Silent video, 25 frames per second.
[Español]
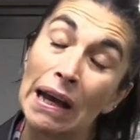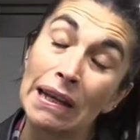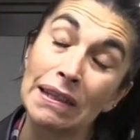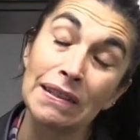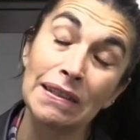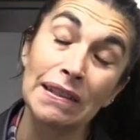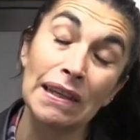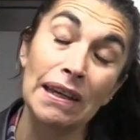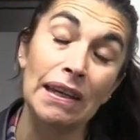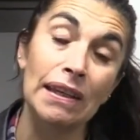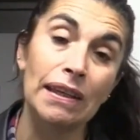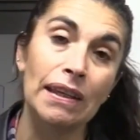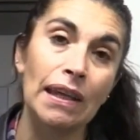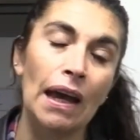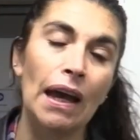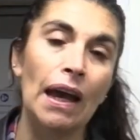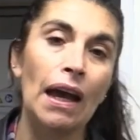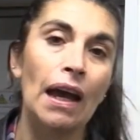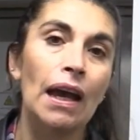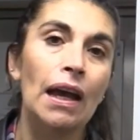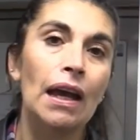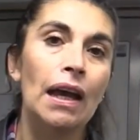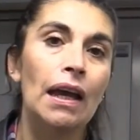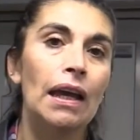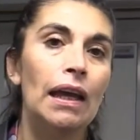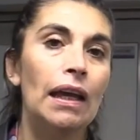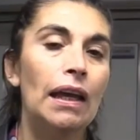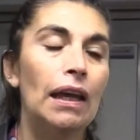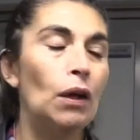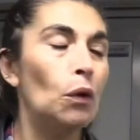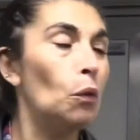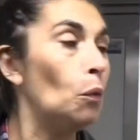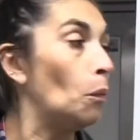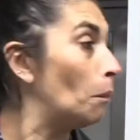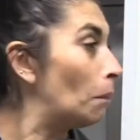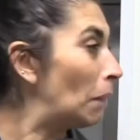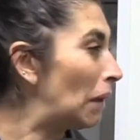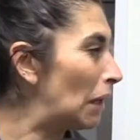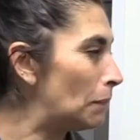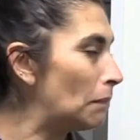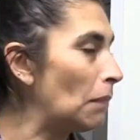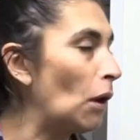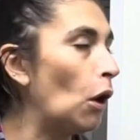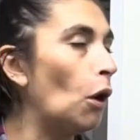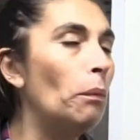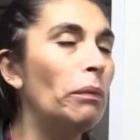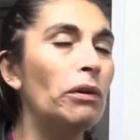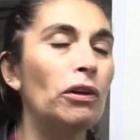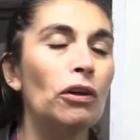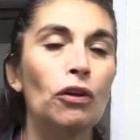hace ya eh, un mes
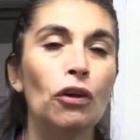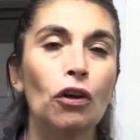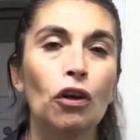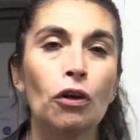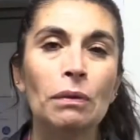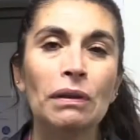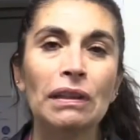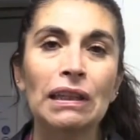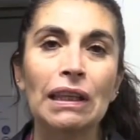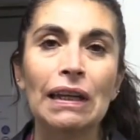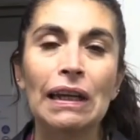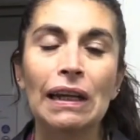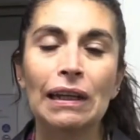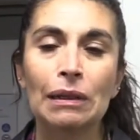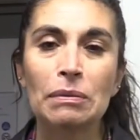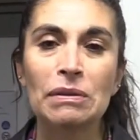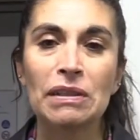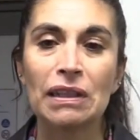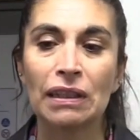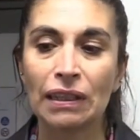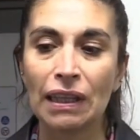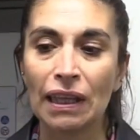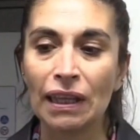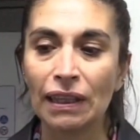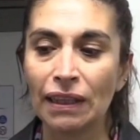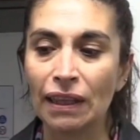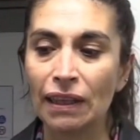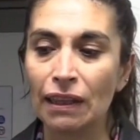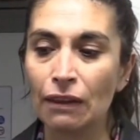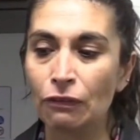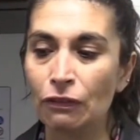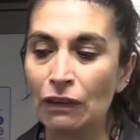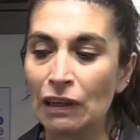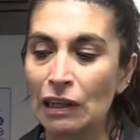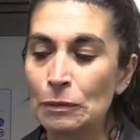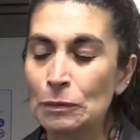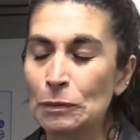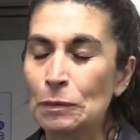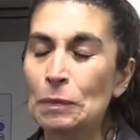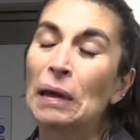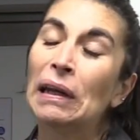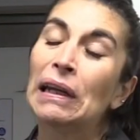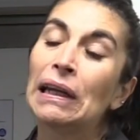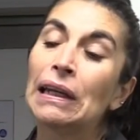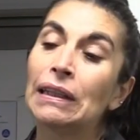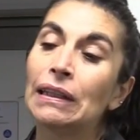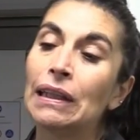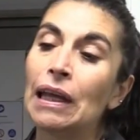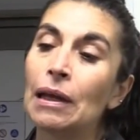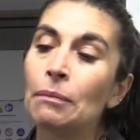más o menos, nos comentaba la representante de Philips
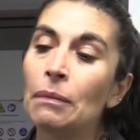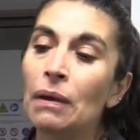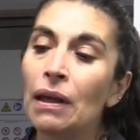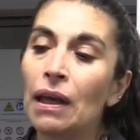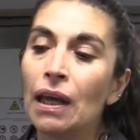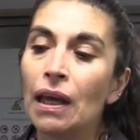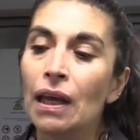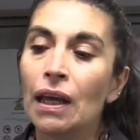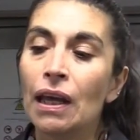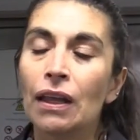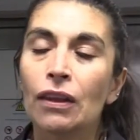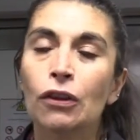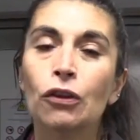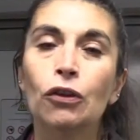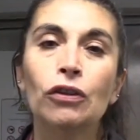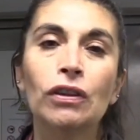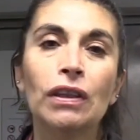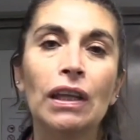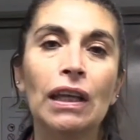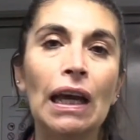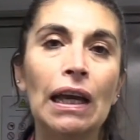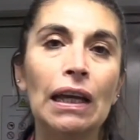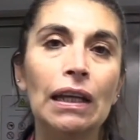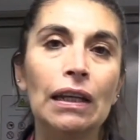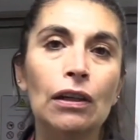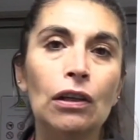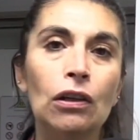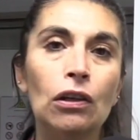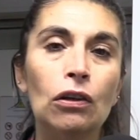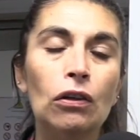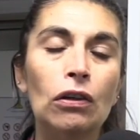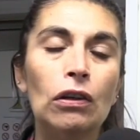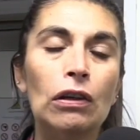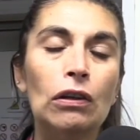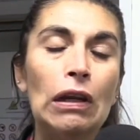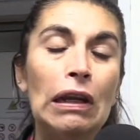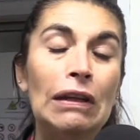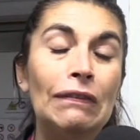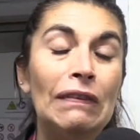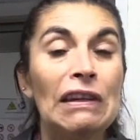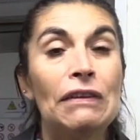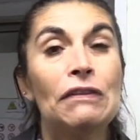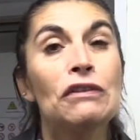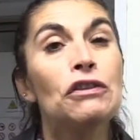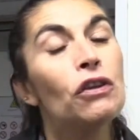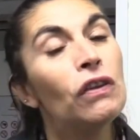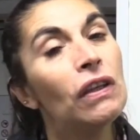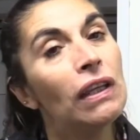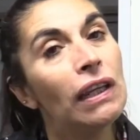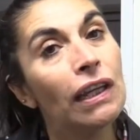para la TAM, donde el
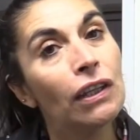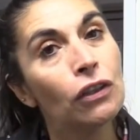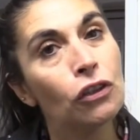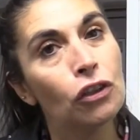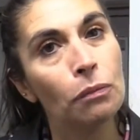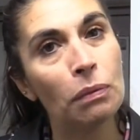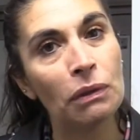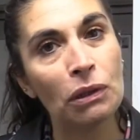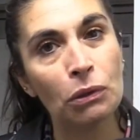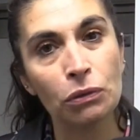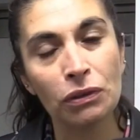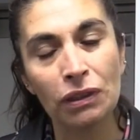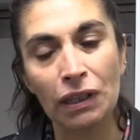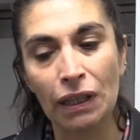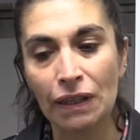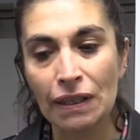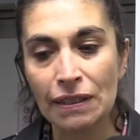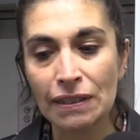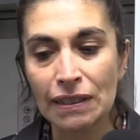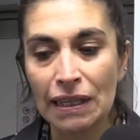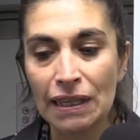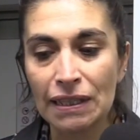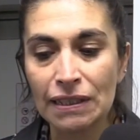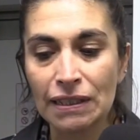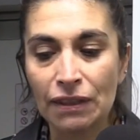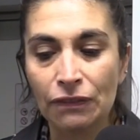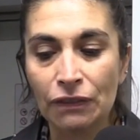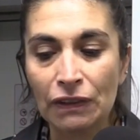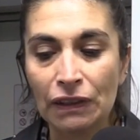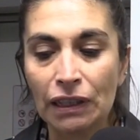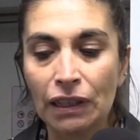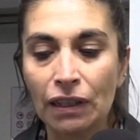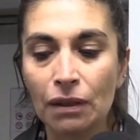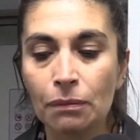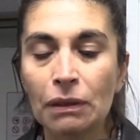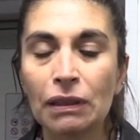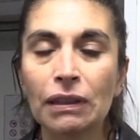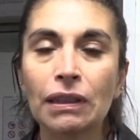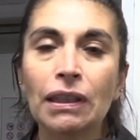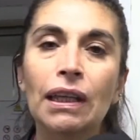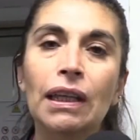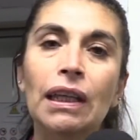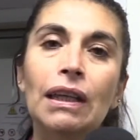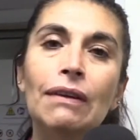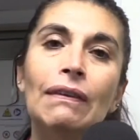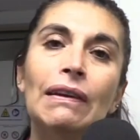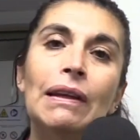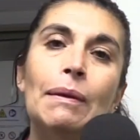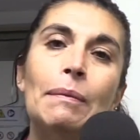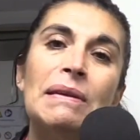beneficio directo para ustedes es efectivamente
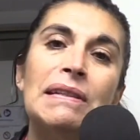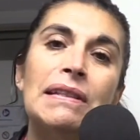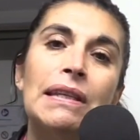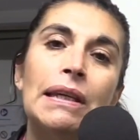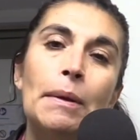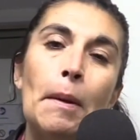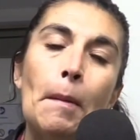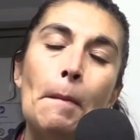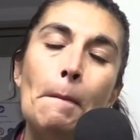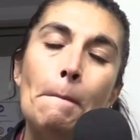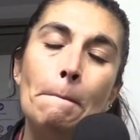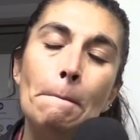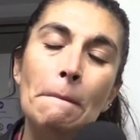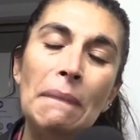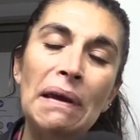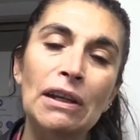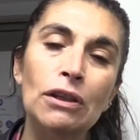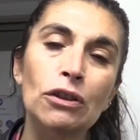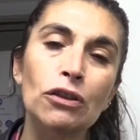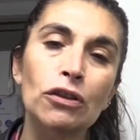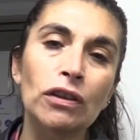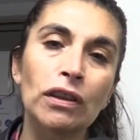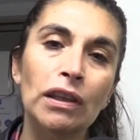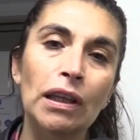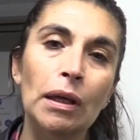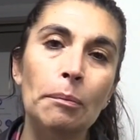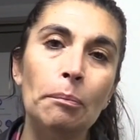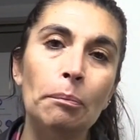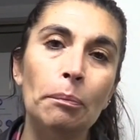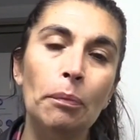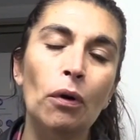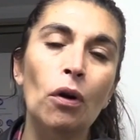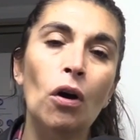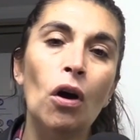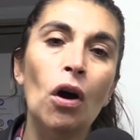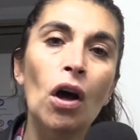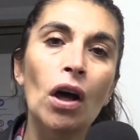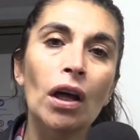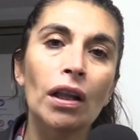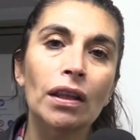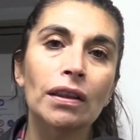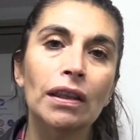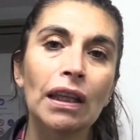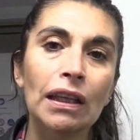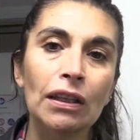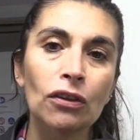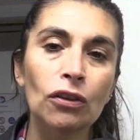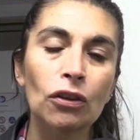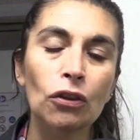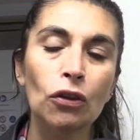que van a pasar menos tiempo
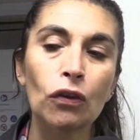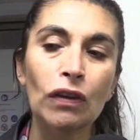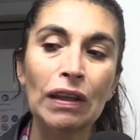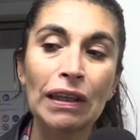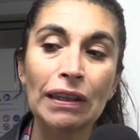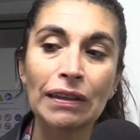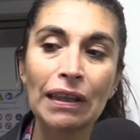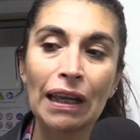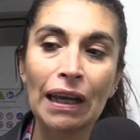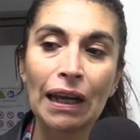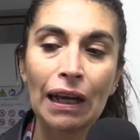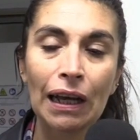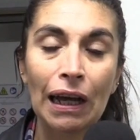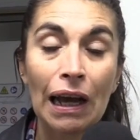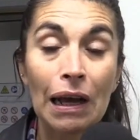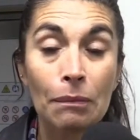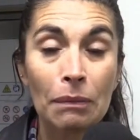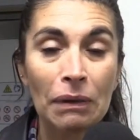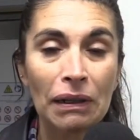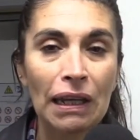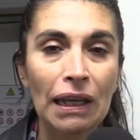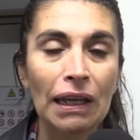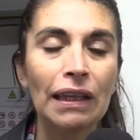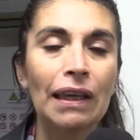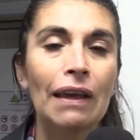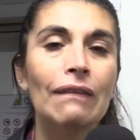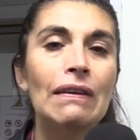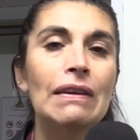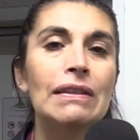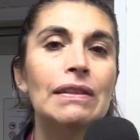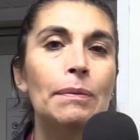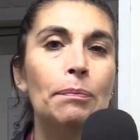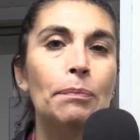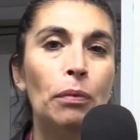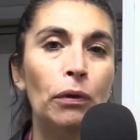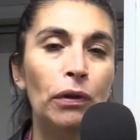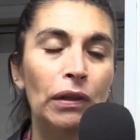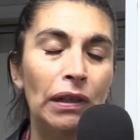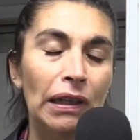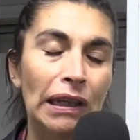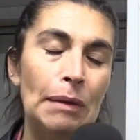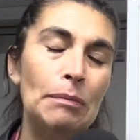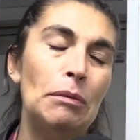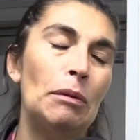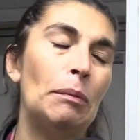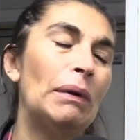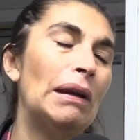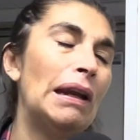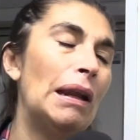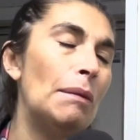dentro de estas cámaras, que a veces, por
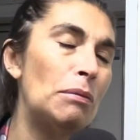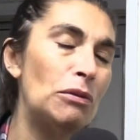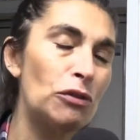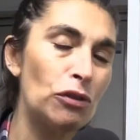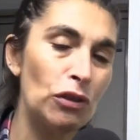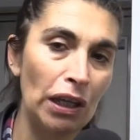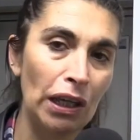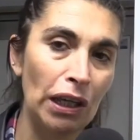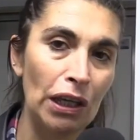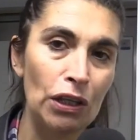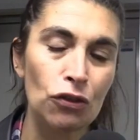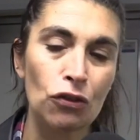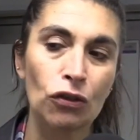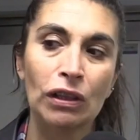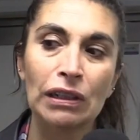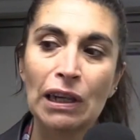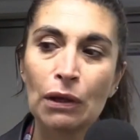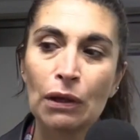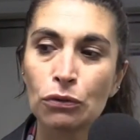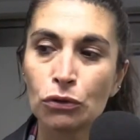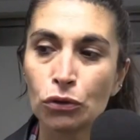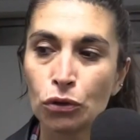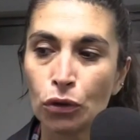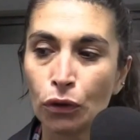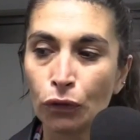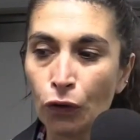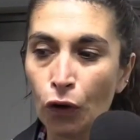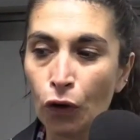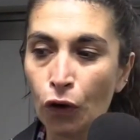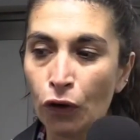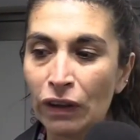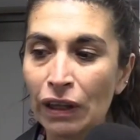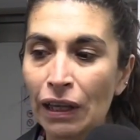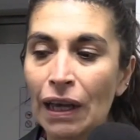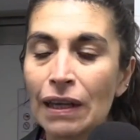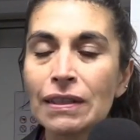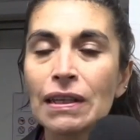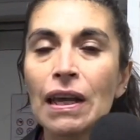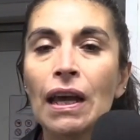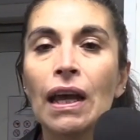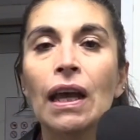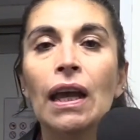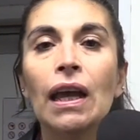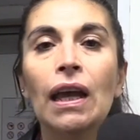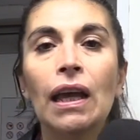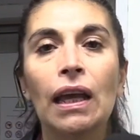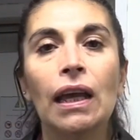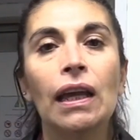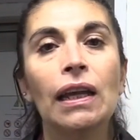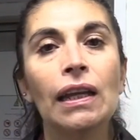ejemplo, para las personas que son claustrofóbicas,
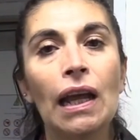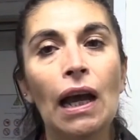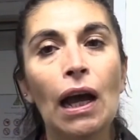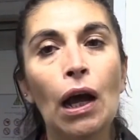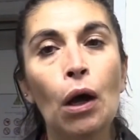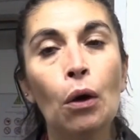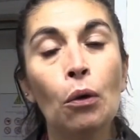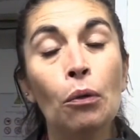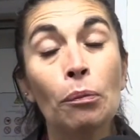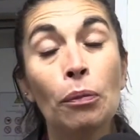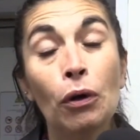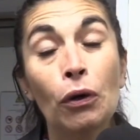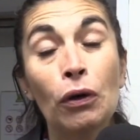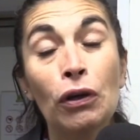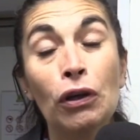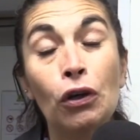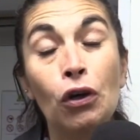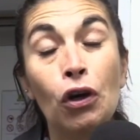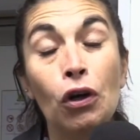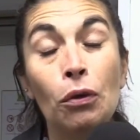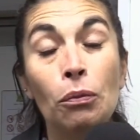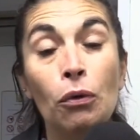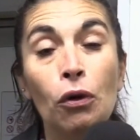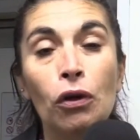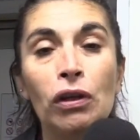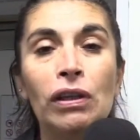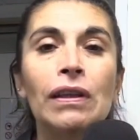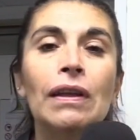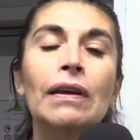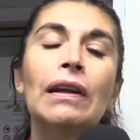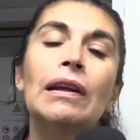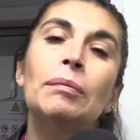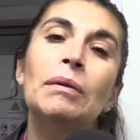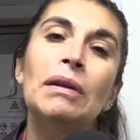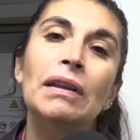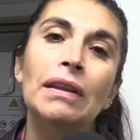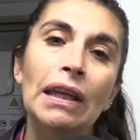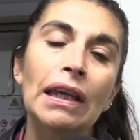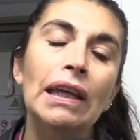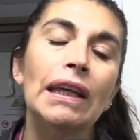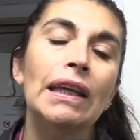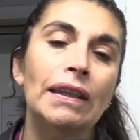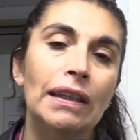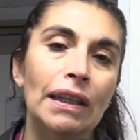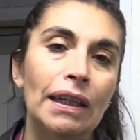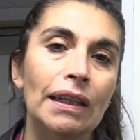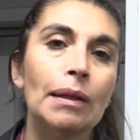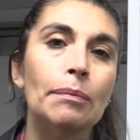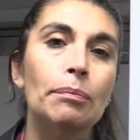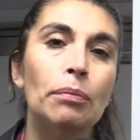era un poco incómodo y de repente hay
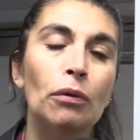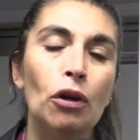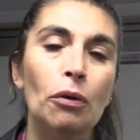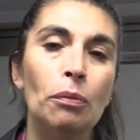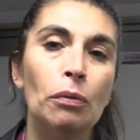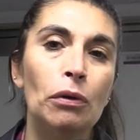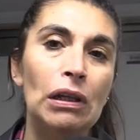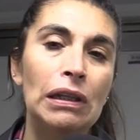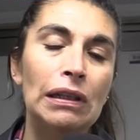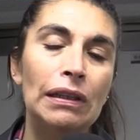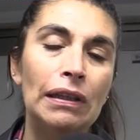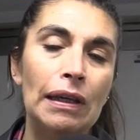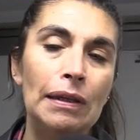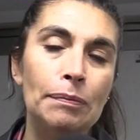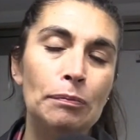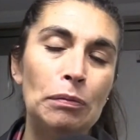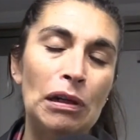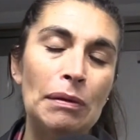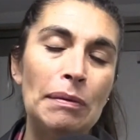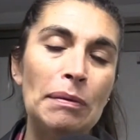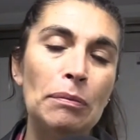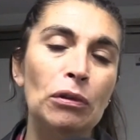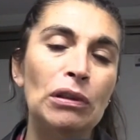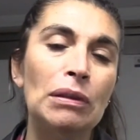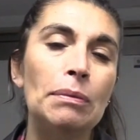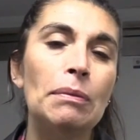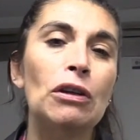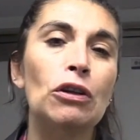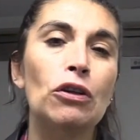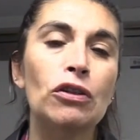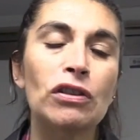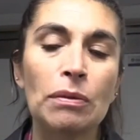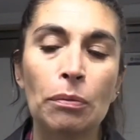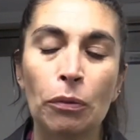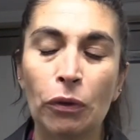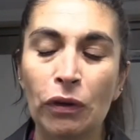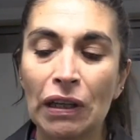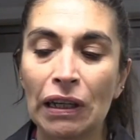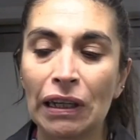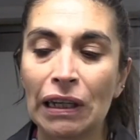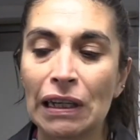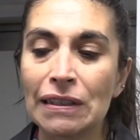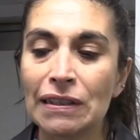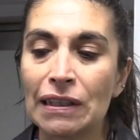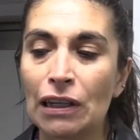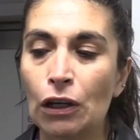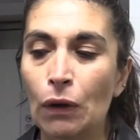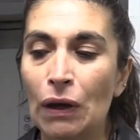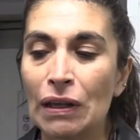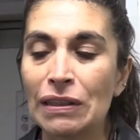gente que tampoco por el, eh, por el mismo tema no se podía
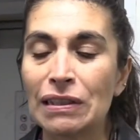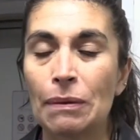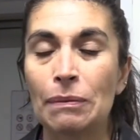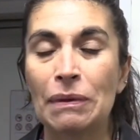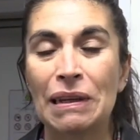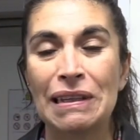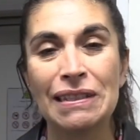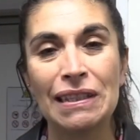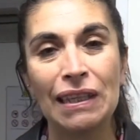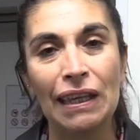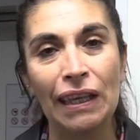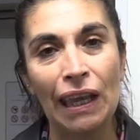realizar los exámenes.